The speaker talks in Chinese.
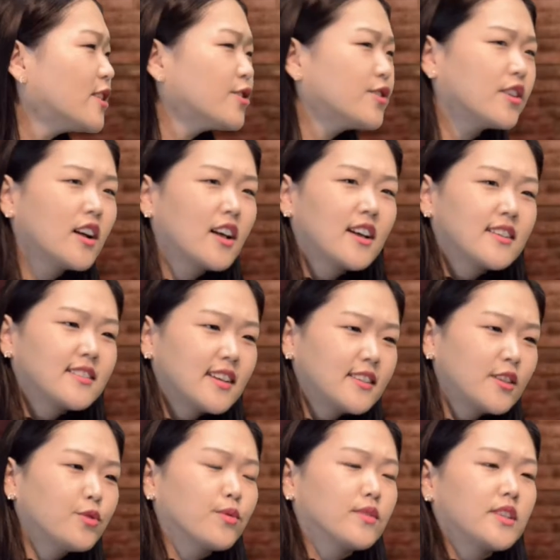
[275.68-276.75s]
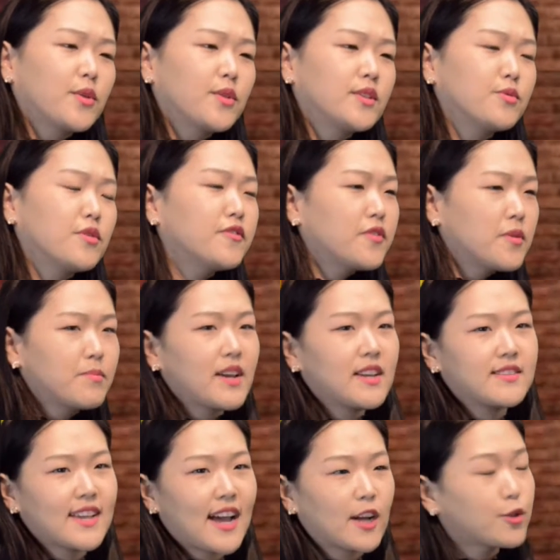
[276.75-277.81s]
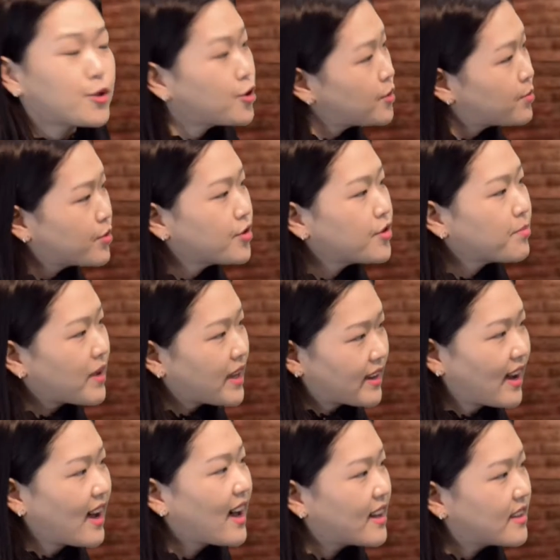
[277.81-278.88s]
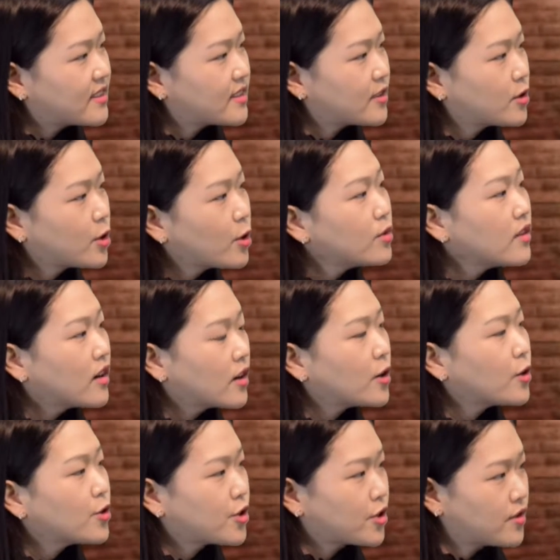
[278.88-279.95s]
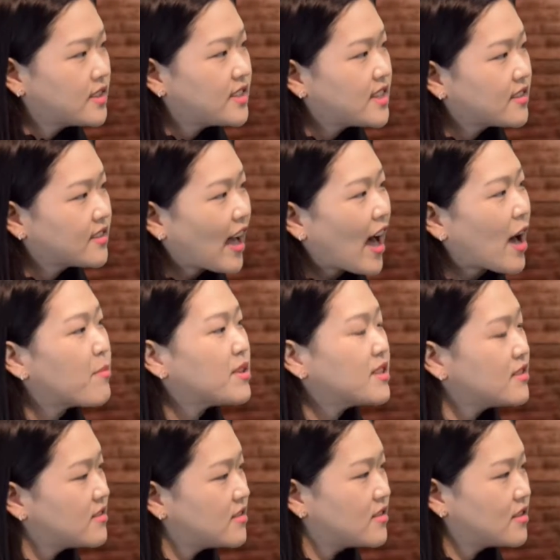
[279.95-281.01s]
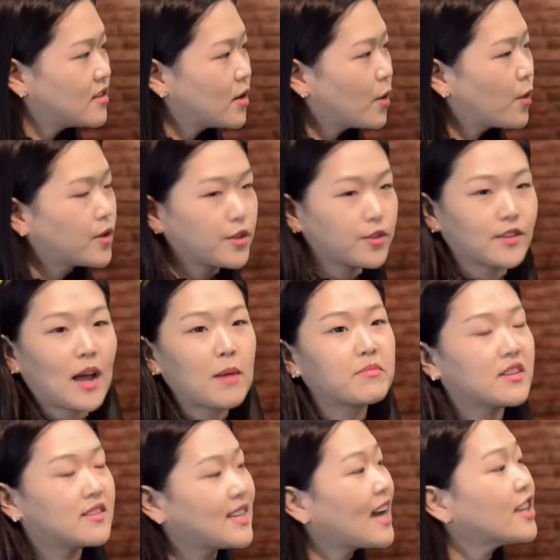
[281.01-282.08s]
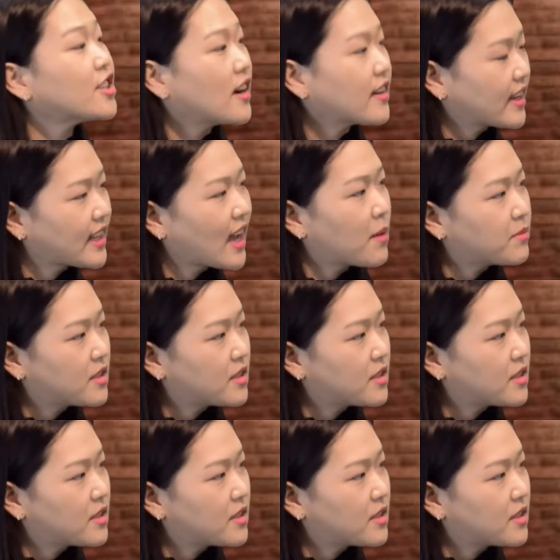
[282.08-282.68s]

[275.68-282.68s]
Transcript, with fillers: 但是在这种教育资源分配下，是不是每个孩子都能够实现他们自己或者是他们的家长给他